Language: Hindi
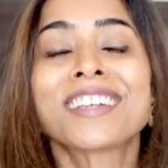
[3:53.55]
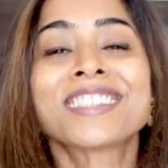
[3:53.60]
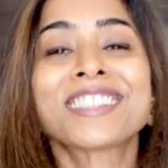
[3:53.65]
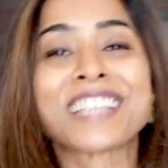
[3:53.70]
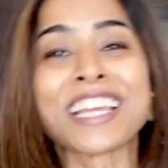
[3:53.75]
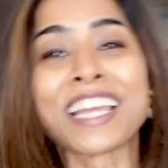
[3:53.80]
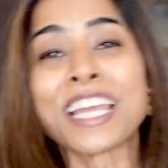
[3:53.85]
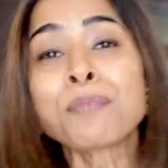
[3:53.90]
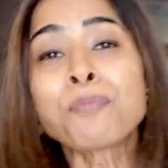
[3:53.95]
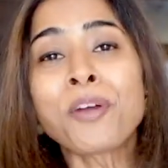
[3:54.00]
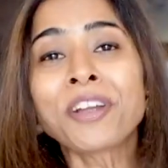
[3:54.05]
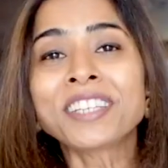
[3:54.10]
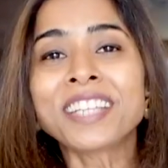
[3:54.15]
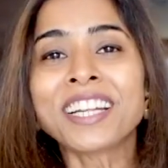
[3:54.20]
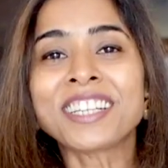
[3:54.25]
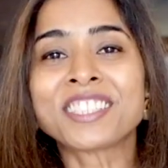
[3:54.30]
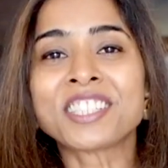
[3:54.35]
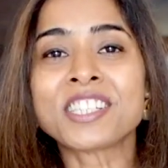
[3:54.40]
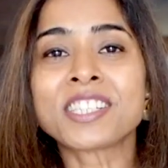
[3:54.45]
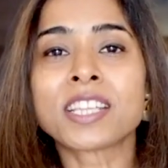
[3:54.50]
द सेकेंड पॉइंट
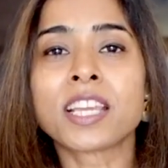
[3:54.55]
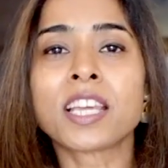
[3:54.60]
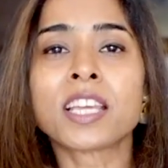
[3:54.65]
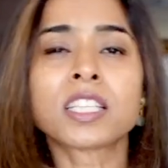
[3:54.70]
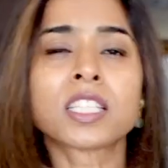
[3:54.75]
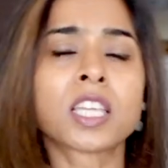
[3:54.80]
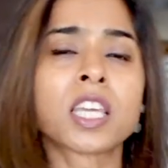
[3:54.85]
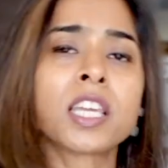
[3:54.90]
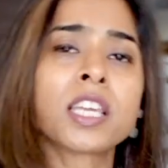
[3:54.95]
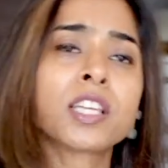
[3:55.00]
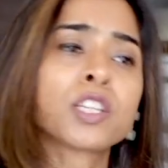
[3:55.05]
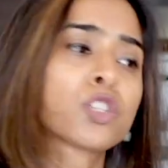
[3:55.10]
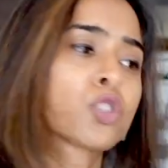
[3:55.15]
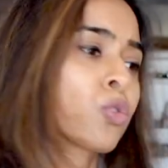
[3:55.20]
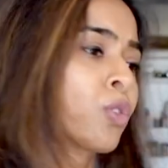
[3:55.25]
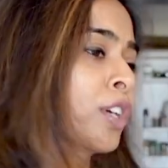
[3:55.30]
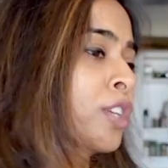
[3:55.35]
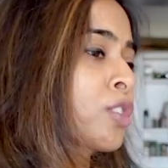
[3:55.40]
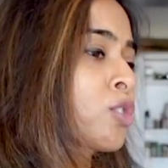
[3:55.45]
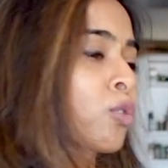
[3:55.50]
अच्छी से सेज कि
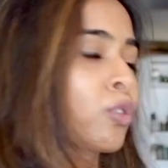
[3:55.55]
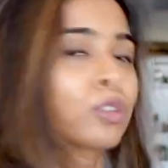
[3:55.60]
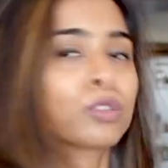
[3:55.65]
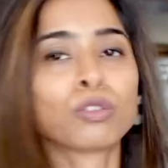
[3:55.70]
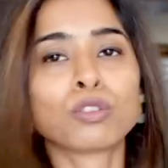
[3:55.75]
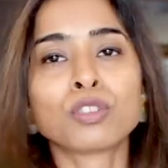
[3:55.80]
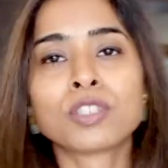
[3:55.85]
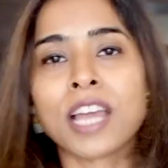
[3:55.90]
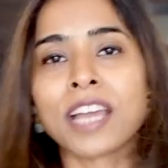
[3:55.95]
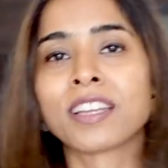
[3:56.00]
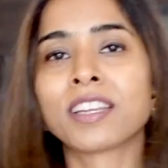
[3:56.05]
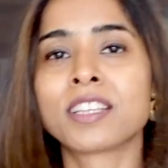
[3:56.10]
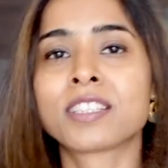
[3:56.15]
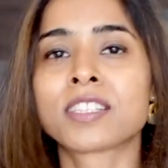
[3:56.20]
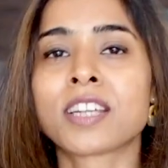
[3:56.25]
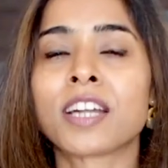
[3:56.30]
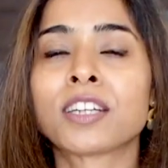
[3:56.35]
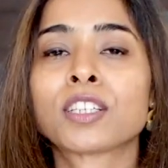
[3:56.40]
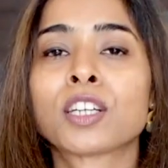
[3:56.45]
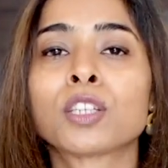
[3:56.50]
शुगर छोड़ दो जाइगरी
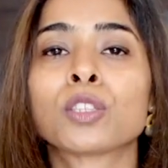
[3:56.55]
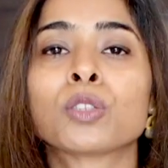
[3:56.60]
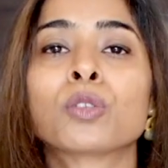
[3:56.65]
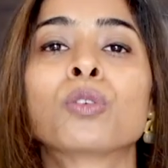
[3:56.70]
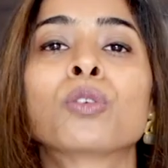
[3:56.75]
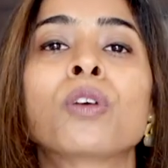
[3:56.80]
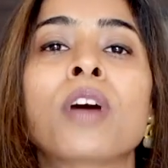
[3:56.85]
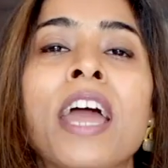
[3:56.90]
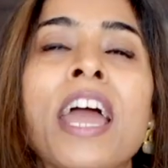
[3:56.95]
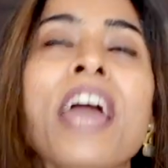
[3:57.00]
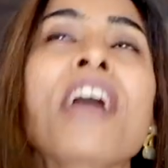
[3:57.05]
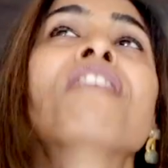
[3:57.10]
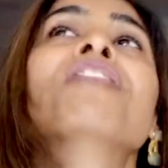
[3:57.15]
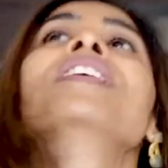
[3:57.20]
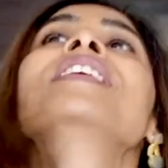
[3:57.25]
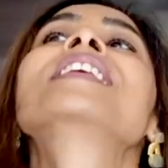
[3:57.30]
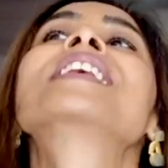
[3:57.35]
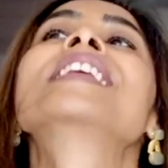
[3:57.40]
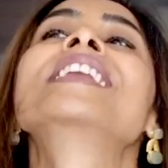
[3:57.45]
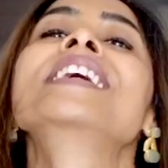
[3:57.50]
स्टार्ट कर दो
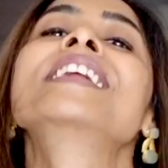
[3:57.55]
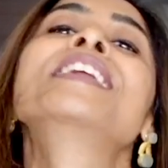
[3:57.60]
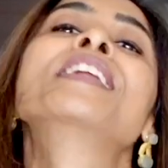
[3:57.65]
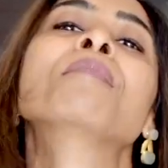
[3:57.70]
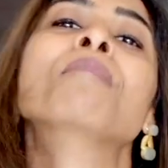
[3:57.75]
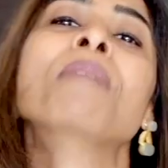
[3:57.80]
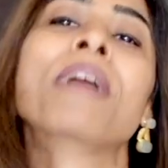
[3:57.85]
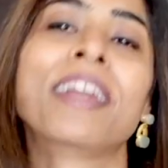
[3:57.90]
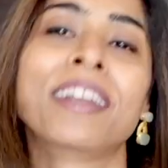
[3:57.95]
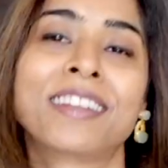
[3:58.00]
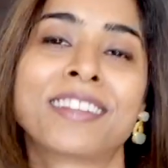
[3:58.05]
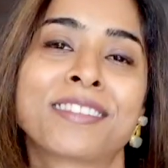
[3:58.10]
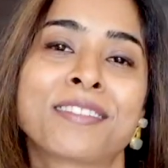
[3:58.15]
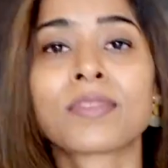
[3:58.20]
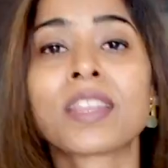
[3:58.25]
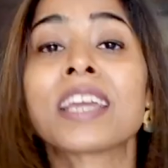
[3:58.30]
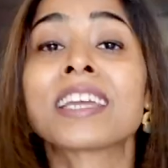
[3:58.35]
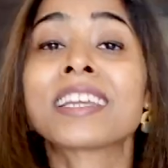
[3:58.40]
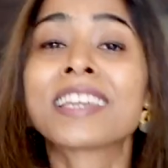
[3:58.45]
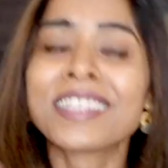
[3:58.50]
एवरग्रीन डिबेट
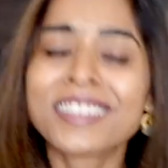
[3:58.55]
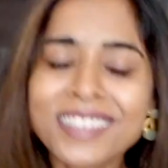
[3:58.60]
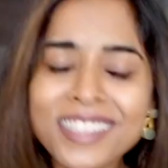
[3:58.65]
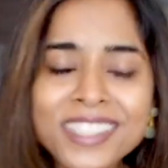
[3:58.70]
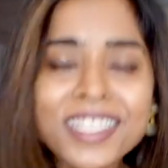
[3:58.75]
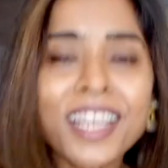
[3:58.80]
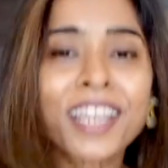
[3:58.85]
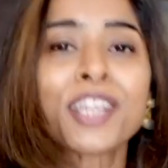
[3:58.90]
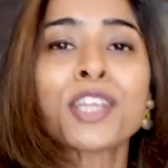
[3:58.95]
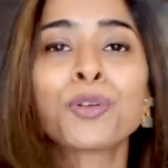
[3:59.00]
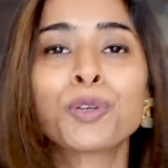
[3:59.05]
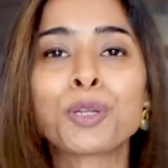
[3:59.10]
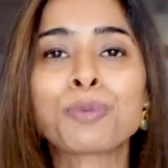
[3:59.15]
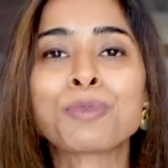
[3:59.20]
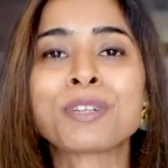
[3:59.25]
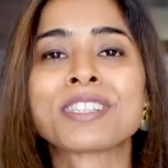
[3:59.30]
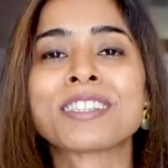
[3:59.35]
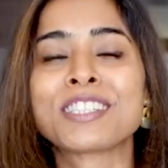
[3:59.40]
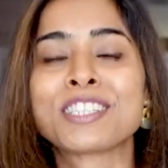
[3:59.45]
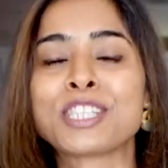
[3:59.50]
कितने सारे
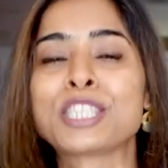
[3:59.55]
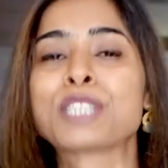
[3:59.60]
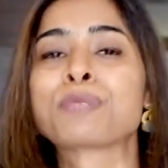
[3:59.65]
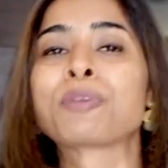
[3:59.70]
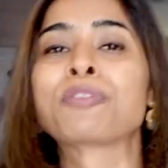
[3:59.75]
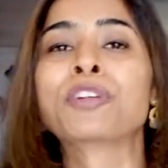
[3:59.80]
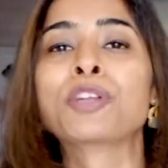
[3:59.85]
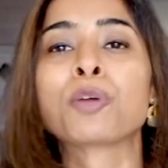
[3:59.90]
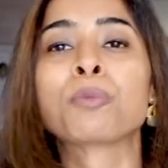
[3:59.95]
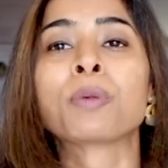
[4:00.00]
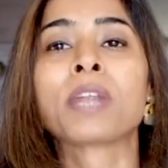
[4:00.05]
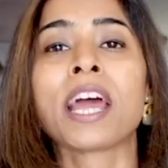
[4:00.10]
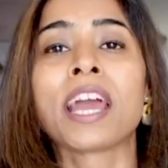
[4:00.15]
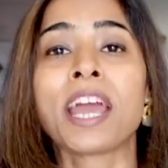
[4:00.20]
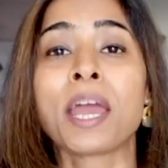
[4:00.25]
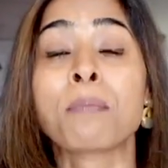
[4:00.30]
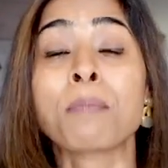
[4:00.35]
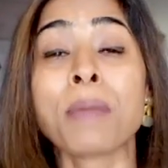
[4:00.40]
यूट्यूबर्स ने इस चीज़ पे वीडियो बनाया है